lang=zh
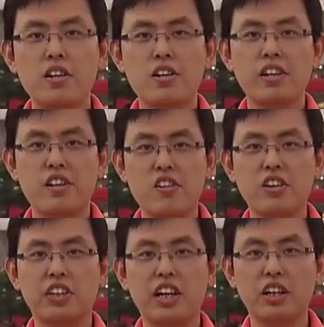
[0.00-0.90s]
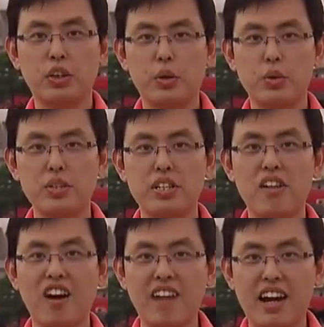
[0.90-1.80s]
这里是天河体育中
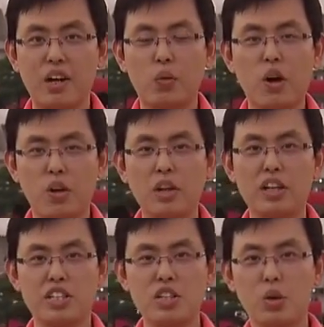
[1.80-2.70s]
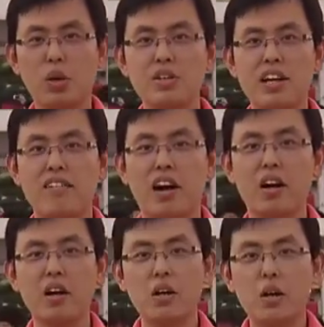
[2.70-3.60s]
心场外，广州的新中轴线上，
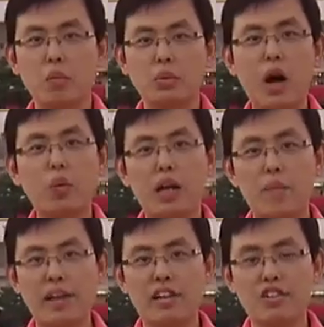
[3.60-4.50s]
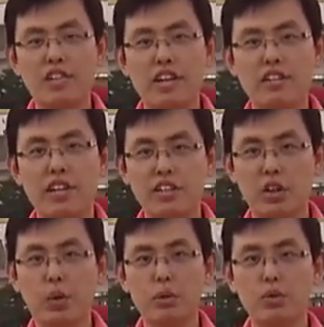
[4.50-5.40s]
不到五点半的时间，这已
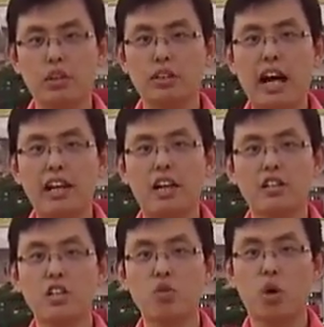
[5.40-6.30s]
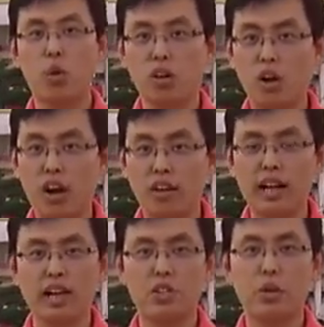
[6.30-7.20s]
经汇聚了大量身着广州恒
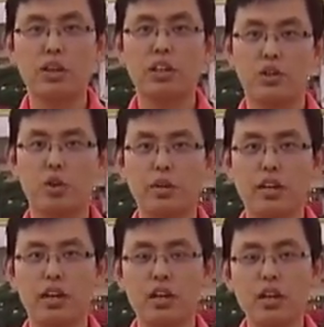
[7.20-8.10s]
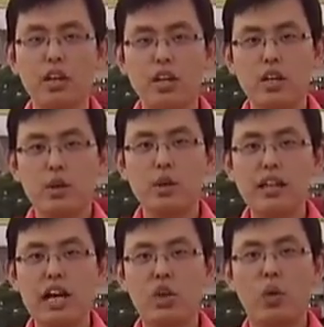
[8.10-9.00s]
大球衣的球迷。由于
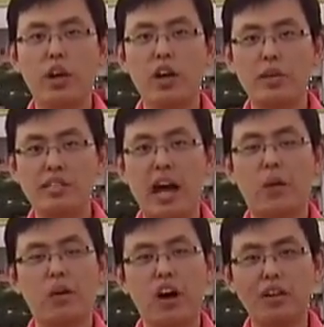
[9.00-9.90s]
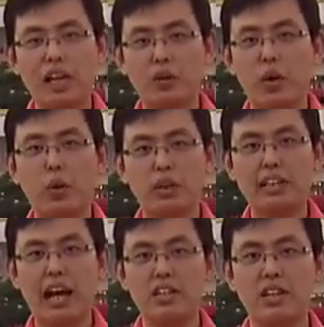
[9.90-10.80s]
在首回合比赛，广州恒大队获得
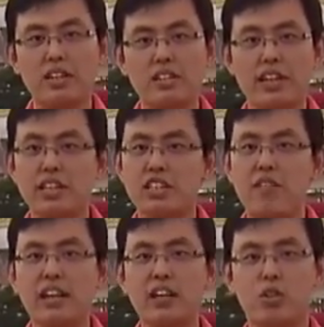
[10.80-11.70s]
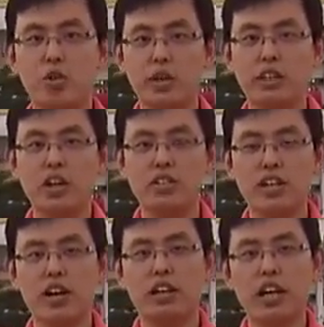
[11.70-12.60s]
大胜，这也激发了球迷到
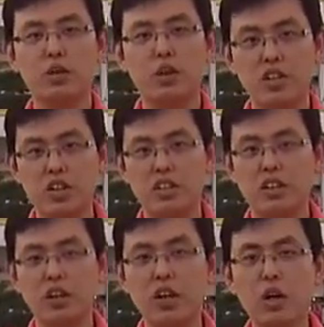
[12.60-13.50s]
现场看球的热情。